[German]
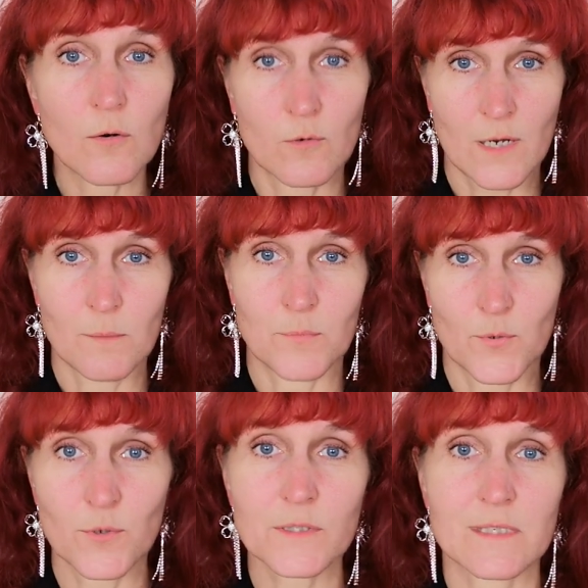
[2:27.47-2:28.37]
oder
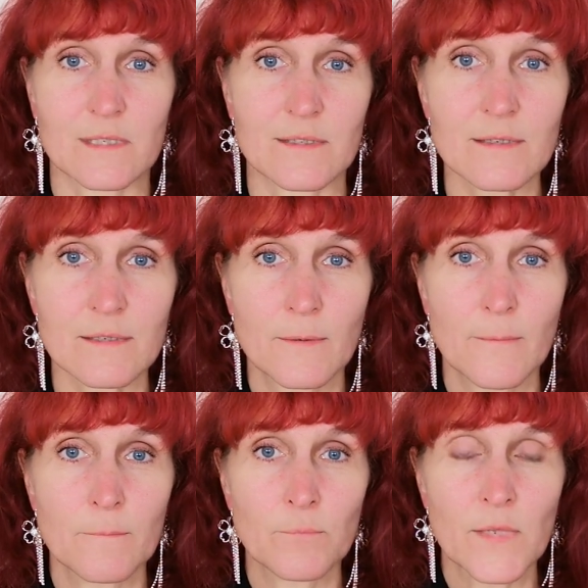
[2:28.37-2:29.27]
blöd sind,
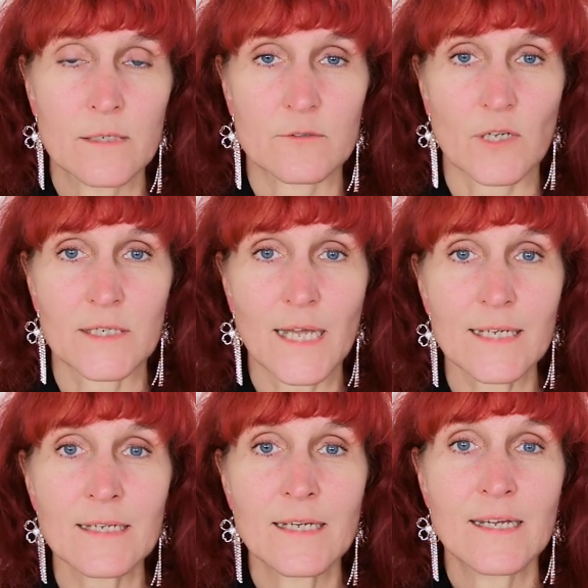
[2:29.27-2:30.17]
sondern